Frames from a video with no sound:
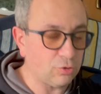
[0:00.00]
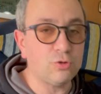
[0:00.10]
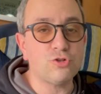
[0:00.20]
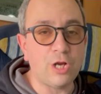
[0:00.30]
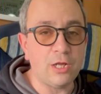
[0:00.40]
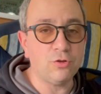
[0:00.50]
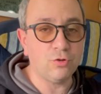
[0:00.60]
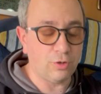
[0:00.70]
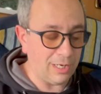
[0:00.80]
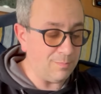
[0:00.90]

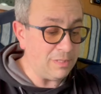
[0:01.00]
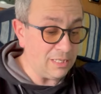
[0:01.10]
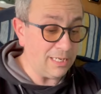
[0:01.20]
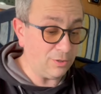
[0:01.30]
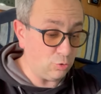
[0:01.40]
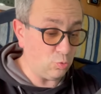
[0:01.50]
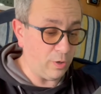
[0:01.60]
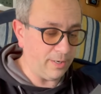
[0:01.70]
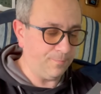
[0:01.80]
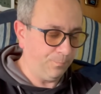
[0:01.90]
800 e
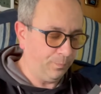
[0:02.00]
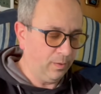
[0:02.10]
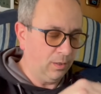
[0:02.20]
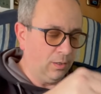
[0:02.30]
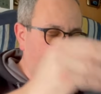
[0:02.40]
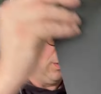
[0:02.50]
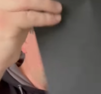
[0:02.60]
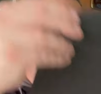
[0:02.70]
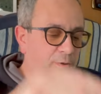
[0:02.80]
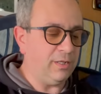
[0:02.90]
1200
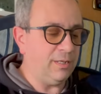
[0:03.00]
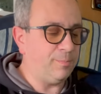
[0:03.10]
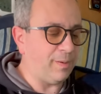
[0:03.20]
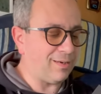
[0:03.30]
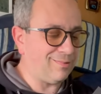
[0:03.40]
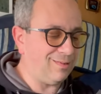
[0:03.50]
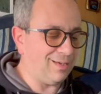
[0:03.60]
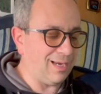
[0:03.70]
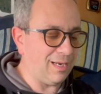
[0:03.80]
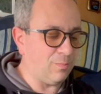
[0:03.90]
quindi
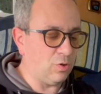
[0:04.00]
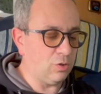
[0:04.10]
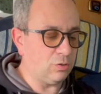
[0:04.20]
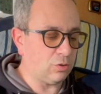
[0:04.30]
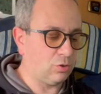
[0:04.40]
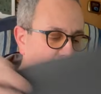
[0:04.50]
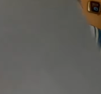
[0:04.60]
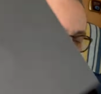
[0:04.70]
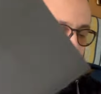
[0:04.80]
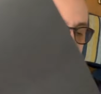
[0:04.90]
partiremo
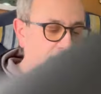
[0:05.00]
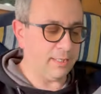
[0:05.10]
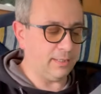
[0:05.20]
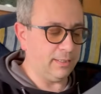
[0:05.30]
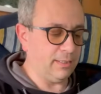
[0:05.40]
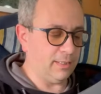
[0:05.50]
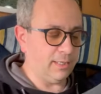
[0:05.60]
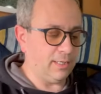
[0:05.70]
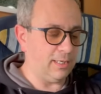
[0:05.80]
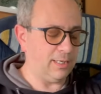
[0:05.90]
con
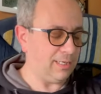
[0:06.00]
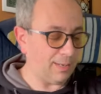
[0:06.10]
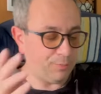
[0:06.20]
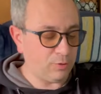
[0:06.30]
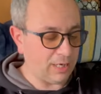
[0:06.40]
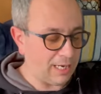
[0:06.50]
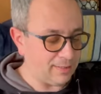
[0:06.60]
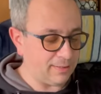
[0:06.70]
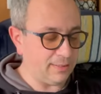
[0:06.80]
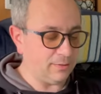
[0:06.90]
eh, la più
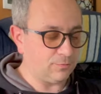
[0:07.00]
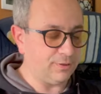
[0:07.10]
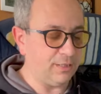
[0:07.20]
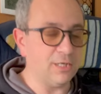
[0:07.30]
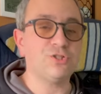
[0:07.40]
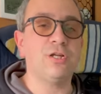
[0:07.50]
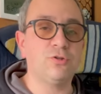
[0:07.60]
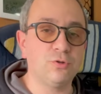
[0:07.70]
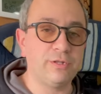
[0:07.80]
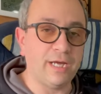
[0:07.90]
grande quindi la
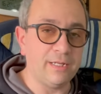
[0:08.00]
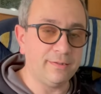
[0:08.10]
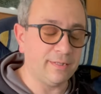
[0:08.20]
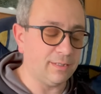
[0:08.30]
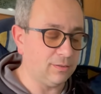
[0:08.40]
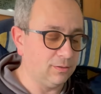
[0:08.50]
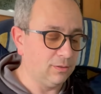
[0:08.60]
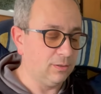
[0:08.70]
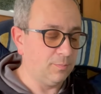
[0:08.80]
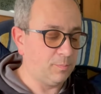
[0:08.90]
180
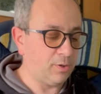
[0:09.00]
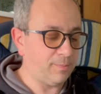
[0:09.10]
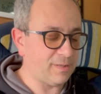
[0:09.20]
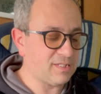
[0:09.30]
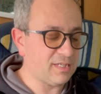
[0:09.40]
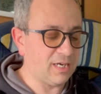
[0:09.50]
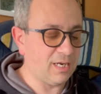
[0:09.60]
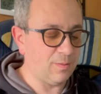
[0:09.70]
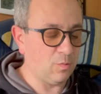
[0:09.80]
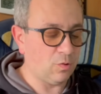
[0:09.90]
poi
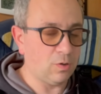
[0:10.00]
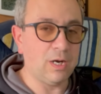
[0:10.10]
passeremo